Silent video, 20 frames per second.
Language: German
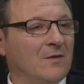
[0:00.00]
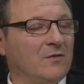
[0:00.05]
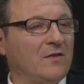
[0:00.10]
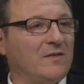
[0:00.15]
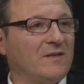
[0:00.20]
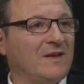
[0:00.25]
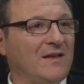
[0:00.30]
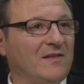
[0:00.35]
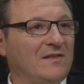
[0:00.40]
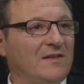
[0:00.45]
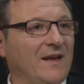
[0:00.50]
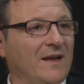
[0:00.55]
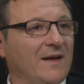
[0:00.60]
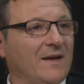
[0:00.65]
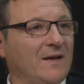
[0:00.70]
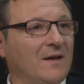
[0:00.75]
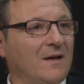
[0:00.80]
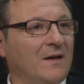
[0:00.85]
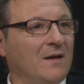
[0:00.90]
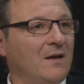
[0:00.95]
Also es gibt
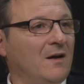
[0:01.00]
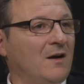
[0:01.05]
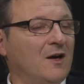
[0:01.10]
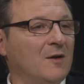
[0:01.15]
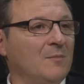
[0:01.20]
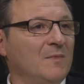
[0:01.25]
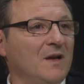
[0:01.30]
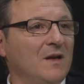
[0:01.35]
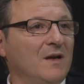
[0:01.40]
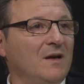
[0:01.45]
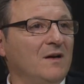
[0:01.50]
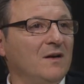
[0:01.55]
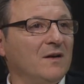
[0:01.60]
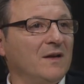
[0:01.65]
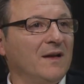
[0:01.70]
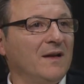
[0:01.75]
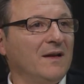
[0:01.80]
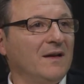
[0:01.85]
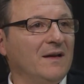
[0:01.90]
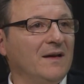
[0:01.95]
sicher Alarmanlagen.